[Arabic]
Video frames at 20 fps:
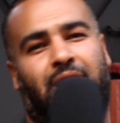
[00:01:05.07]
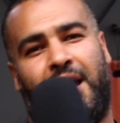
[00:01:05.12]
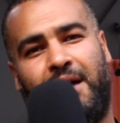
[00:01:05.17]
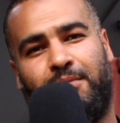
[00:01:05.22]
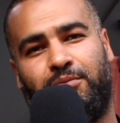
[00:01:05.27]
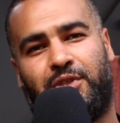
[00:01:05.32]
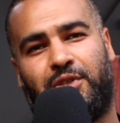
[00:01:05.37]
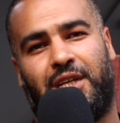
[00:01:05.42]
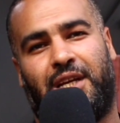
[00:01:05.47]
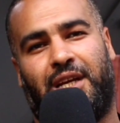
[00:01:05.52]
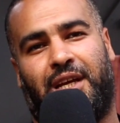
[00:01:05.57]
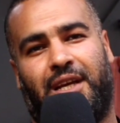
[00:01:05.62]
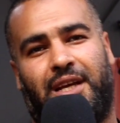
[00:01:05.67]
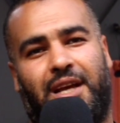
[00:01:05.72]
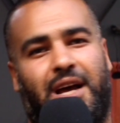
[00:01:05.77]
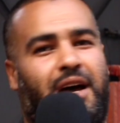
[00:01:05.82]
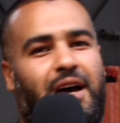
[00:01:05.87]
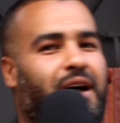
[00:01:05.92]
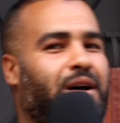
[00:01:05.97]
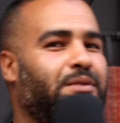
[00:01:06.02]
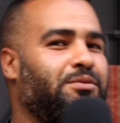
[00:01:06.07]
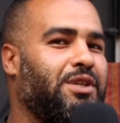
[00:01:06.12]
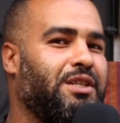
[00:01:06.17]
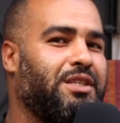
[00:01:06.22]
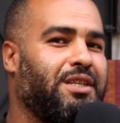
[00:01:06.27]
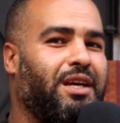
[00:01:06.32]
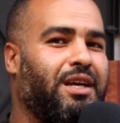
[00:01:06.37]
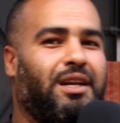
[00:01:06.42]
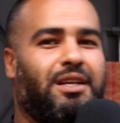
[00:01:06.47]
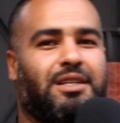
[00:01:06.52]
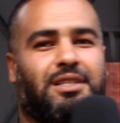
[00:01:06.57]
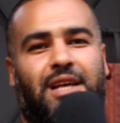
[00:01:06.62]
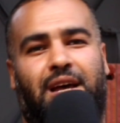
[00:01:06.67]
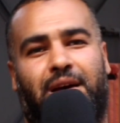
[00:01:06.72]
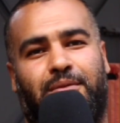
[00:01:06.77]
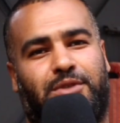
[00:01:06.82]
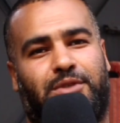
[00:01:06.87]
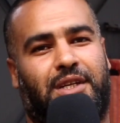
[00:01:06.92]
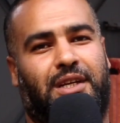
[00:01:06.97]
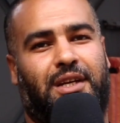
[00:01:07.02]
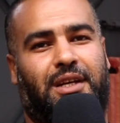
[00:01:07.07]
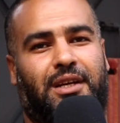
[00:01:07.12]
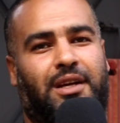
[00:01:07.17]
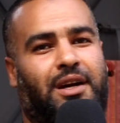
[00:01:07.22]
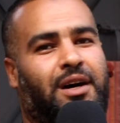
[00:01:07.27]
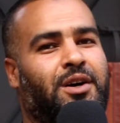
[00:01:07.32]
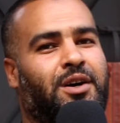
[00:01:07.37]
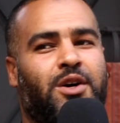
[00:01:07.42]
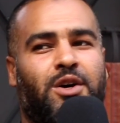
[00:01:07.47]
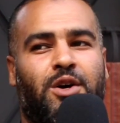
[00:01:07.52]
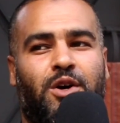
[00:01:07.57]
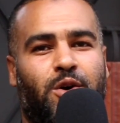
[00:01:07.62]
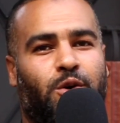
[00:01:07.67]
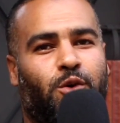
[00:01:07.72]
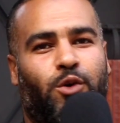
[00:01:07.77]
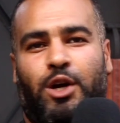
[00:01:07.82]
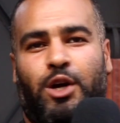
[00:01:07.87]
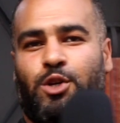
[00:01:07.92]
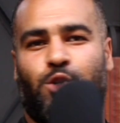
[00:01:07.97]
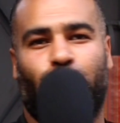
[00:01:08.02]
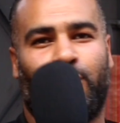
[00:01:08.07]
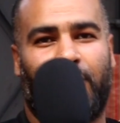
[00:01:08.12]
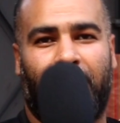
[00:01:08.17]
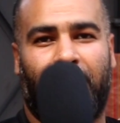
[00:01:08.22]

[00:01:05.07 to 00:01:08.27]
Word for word: عام تيحيا عام تيتهرس عام تيحيا وعيشوا